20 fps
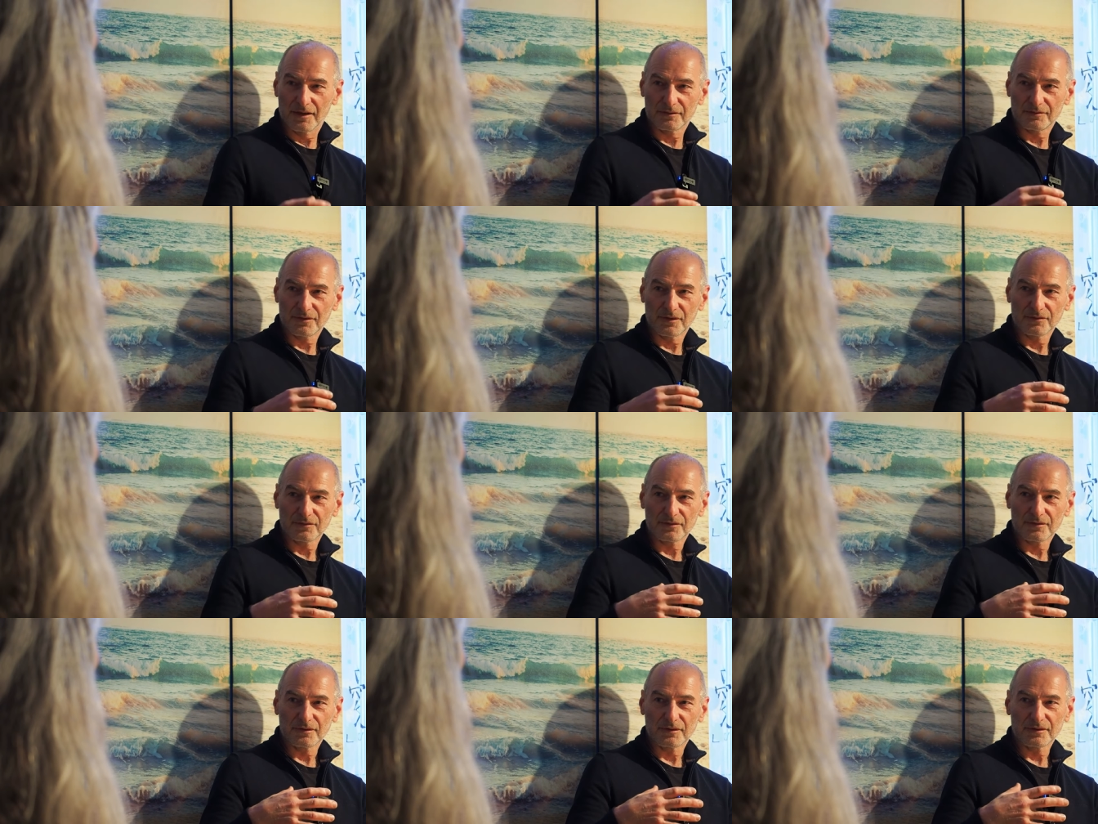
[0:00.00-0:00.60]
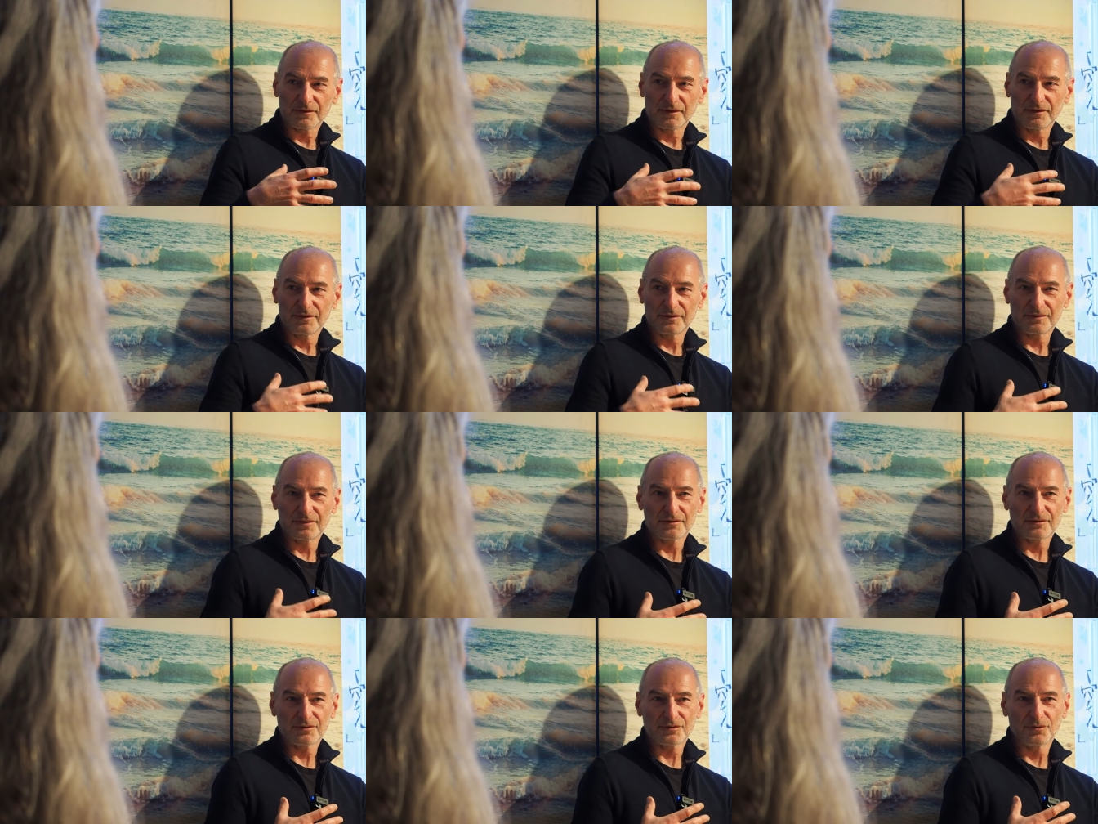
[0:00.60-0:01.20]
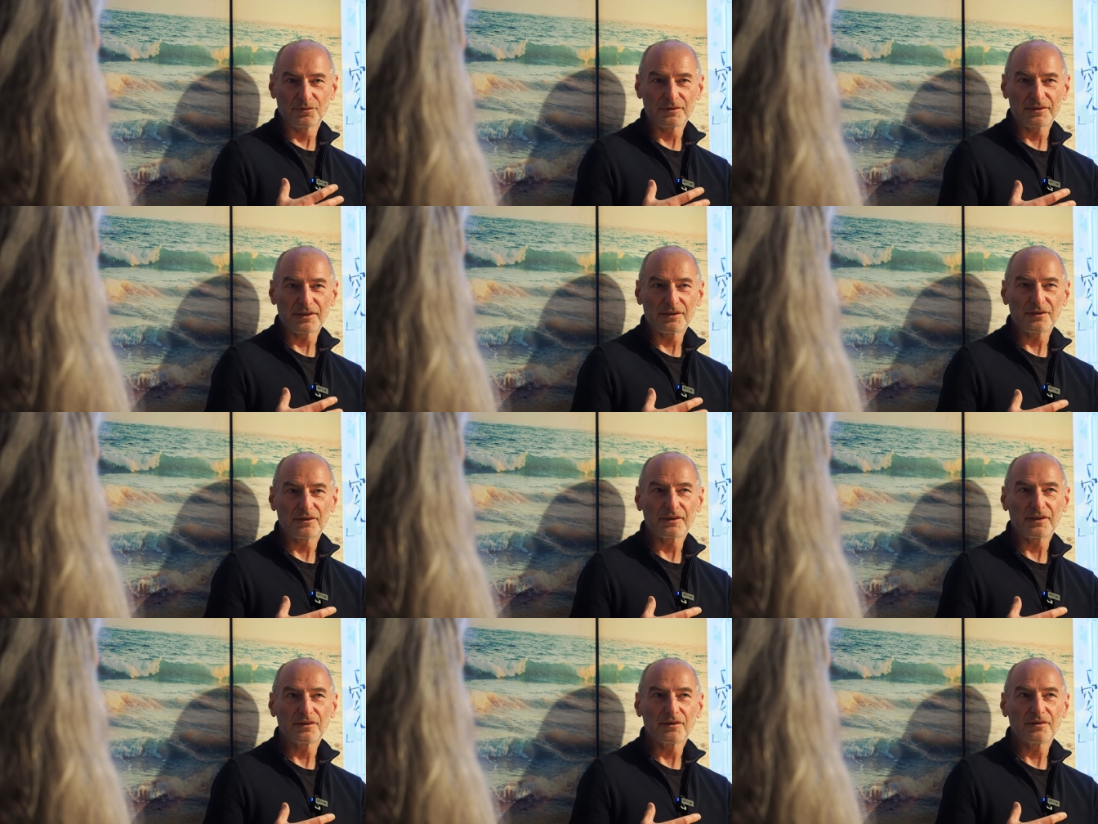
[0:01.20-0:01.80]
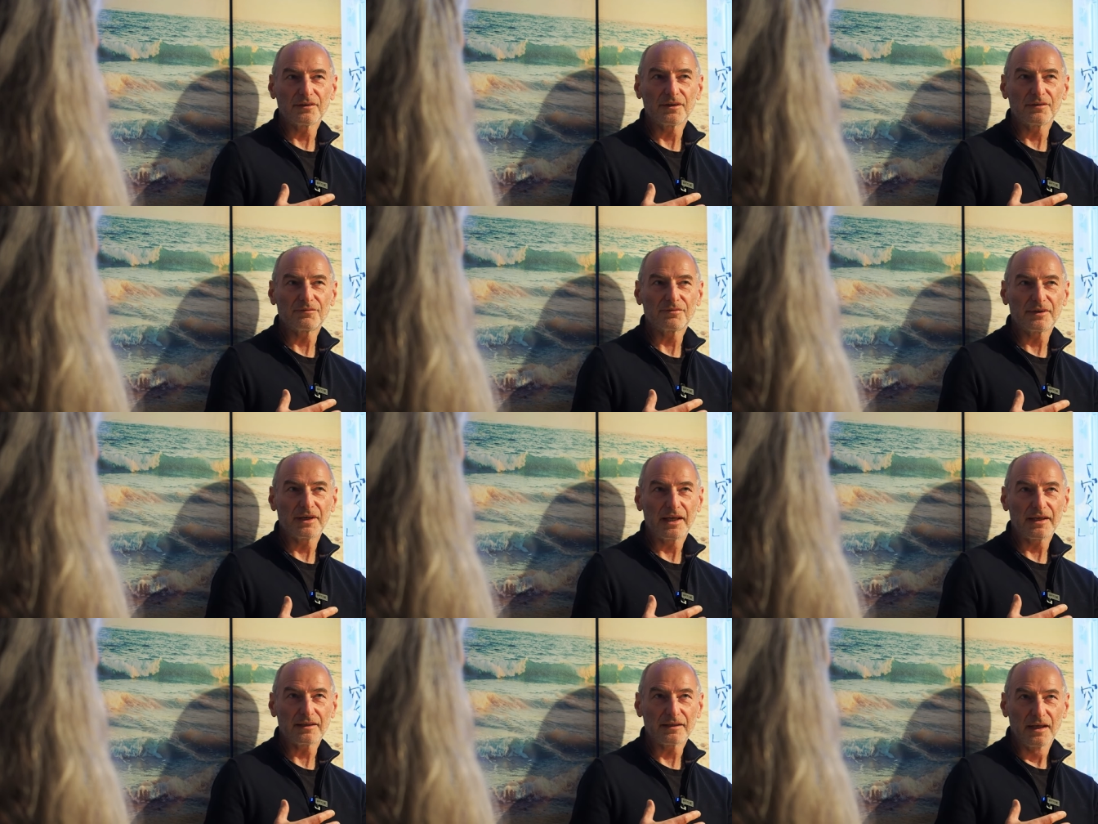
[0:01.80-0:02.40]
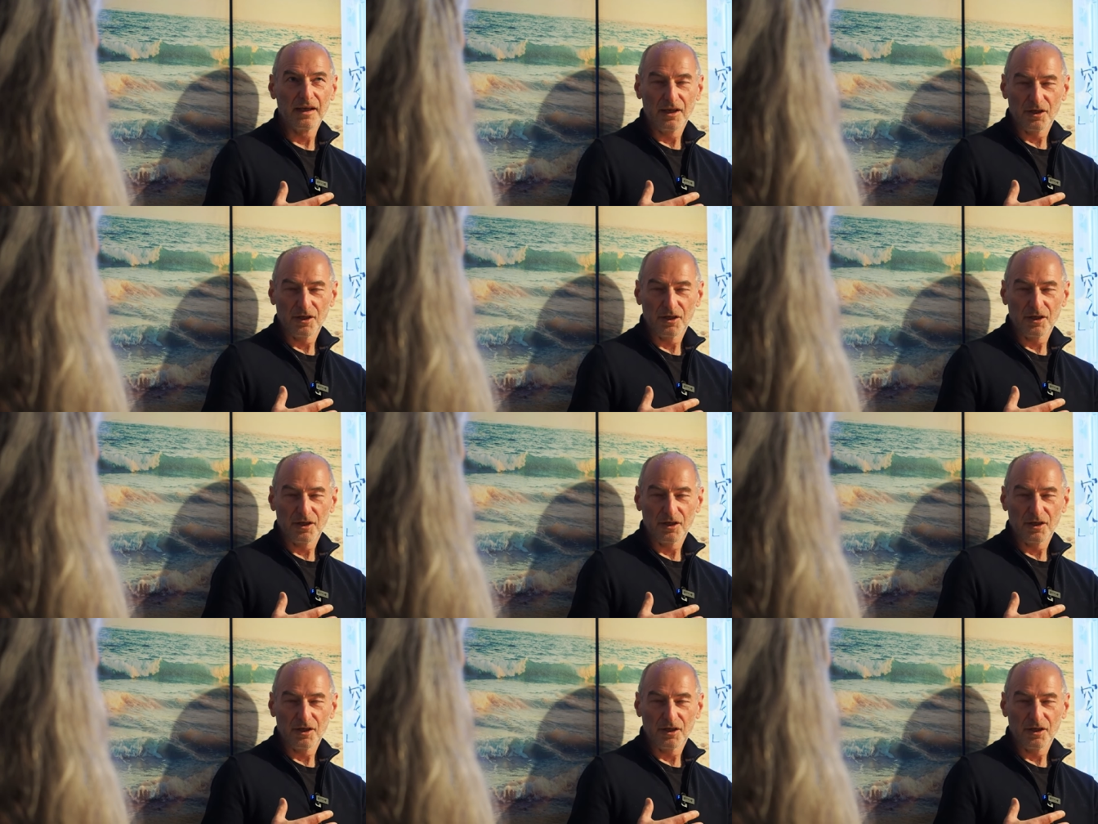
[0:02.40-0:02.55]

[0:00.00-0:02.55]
dann ist, sollte ich ja den anderen vielleicht